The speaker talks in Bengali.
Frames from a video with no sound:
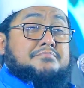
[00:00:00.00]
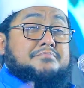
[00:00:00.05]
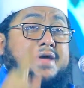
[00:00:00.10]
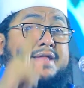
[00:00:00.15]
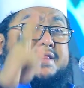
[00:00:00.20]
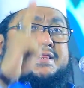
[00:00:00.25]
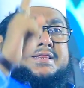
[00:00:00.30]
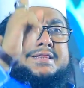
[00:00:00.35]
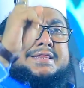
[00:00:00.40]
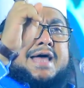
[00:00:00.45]

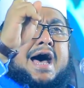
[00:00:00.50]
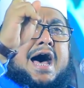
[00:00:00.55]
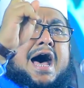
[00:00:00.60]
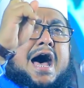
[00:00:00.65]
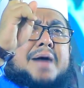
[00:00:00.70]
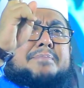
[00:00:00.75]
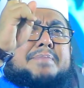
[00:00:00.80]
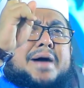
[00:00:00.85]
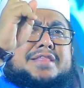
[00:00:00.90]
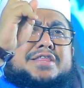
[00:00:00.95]

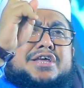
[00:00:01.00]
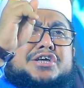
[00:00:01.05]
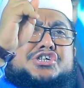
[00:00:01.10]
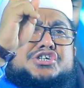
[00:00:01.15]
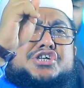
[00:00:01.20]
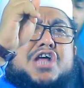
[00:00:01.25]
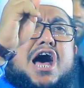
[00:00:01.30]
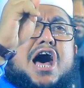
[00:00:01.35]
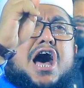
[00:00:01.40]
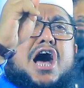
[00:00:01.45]
মিথ্যাবাদী
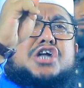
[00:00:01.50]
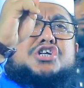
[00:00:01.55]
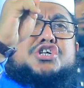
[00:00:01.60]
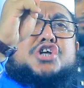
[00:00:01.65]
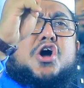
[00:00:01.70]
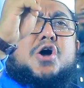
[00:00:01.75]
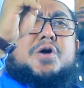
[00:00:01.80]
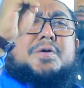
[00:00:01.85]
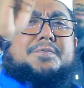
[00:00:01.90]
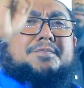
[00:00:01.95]

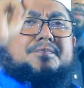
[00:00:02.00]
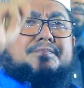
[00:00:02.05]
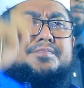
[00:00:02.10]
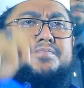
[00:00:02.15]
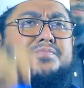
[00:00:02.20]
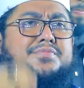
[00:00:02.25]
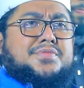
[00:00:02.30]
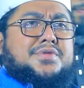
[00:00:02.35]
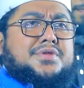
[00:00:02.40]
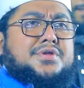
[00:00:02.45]
শাসক
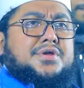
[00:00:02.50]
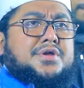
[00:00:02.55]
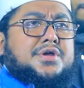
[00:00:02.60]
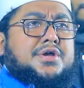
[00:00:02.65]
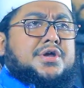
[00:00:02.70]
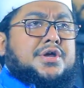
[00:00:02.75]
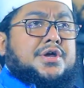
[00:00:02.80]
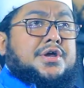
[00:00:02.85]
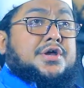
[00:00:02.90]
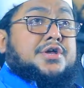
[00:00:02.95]

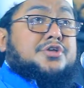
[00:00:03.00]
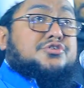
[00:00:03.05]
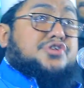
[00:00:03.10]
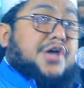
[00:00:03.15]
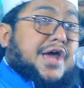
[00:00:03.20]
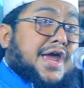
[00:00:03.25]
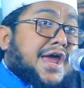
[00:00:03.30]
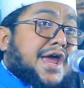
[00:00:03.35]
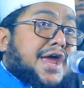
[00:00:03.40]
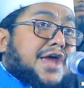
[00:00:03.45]

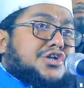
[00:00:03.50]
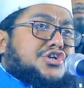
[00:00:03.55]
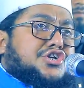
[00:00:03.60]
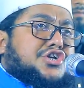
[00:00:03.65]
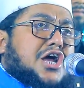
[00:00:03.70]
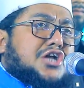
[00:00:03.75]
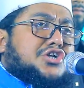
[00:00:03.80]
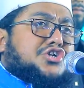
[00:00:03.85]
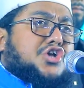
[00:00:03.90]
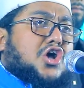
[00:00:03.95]
যেই
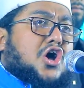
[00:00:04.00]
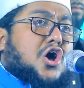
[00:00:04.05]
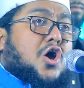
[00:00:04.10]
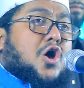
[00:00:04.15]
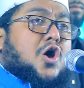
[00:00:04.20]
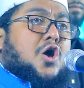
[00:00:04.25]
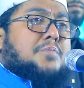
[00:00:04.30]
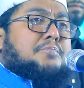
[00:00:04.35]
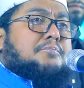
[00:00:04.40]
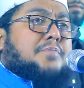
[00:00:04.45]

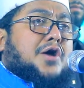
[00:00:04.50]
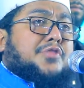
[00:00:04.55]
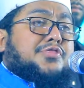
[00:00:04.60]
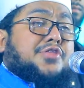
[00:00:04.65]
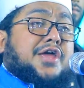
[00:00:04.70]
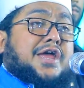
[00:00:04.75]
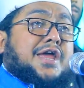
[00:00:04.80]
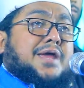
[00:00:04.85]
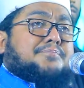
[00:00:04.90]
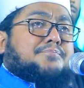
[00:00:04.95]
শাসক
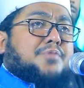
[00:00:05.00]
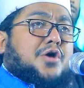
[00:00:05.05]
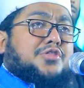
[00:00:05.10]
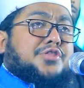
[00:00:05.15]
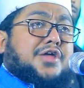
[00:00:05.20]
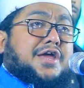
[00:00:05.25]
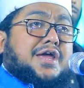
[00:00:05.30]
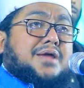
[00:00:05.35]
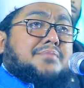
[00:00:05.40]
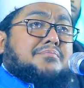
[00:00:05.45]
পদে
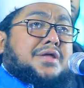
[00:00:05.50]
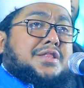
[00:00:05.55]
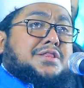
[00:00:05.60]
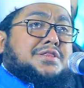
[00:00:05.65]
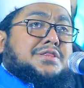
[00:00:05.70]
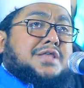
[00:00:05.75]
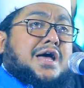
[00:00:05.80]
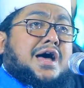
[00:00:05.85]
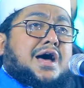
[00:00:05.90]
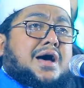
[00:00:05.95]
পদে
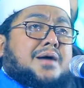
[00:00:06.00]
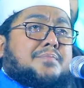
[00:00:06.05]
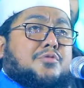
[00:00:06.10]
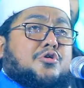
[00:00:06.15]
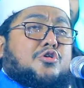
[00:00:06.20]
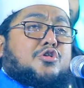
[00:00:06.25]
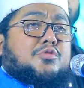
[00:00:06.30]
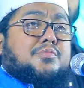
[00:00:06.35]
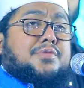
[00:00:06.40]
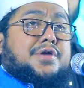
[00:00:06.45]
মিথ্যা
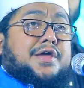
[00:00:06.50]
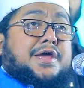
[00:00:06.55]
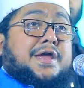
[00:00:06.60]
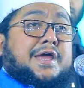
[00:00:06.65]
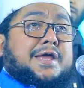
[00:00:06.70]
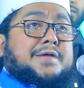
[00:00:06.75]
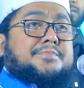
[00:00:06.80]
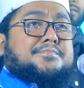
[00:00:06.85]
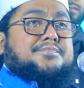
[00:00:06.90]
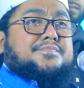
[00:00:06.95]
বলবে
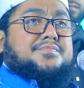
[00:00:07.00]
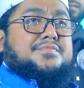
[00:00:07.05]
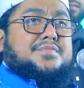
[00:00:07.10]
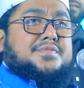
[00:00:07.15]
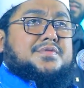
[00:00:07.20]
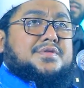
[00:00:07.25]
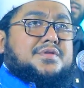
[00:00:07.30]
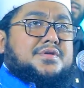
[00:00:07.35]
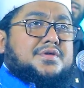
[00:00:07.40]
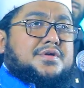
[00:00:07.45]

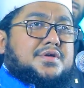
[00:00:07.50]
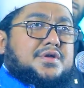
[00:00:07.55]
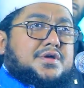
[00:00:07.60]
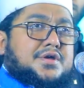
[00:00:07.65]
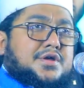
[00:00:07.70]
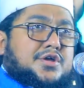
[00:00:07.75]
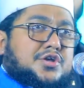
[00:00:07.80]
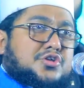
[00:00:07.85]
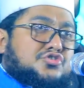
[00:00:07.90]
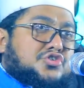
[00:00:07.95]

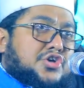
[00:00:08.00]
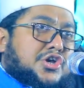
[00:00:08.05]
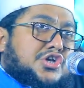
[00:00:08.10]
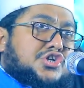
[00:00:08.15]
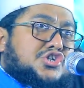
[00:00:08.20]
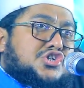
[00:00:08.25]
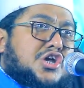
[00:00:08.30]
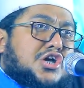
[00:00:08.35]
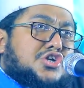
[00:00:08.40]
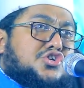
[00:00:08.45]
যেই
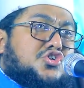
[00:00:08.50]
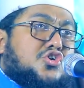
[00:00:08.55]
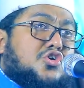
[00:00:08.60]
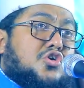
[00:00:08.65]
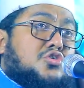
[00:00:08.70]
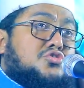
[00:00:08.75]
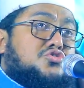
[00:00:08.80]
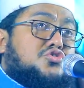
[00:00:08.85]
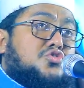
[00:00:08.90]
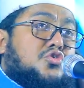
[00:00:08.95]

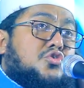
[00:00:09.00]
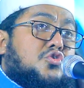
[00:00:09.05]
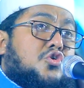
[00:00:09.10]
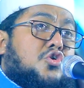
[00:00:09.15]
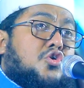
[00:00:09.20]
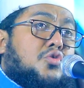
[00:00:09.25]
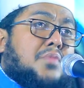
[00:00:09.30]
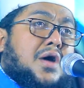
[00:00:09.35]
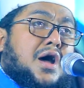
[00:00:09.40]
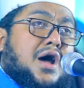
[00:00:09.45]
শাসক
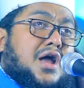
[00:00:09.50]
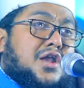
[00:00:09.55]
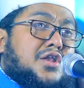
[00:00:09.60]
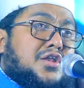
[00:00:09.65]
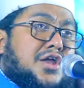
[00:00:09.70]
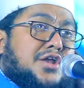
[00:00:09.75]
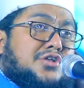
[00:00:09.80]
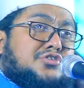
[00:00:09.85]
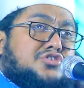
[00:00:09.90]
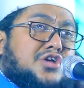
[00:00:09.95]
জুলুম আর
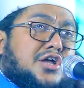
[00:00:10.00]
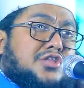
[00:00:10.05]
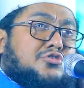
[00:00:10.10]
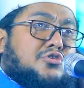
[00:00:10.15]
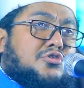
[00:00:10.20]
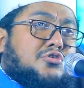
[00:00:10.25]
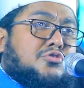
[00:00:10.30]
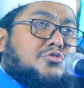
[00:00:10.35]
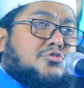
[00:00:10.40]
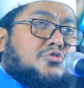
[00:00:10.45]

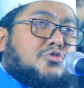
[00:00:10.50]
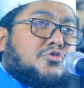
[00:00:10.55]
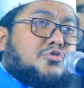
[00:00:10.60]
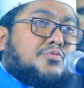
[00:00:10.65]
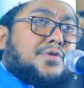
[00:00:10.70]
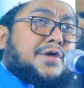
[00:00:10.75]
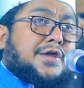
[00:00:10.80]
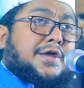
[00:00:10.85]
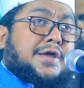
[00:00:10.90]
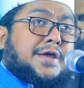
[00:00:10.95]
নির্যাতন
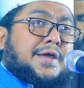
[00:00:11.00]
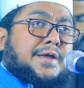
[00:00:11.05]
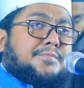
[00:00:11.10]
করবে